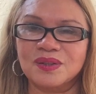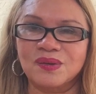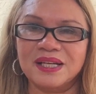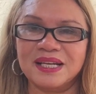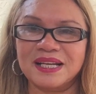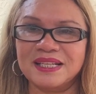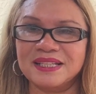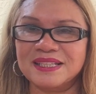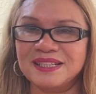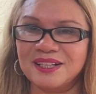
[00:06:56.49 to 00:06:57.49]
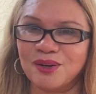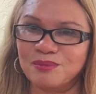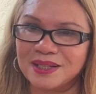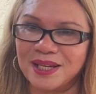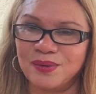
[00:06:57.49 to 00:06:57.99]
chỗ gara này kia họ
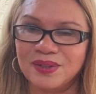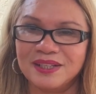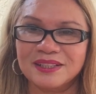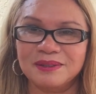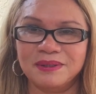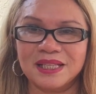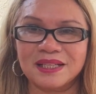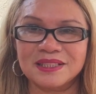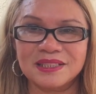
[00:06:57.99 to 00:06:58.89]
cũng kêu thì mình thành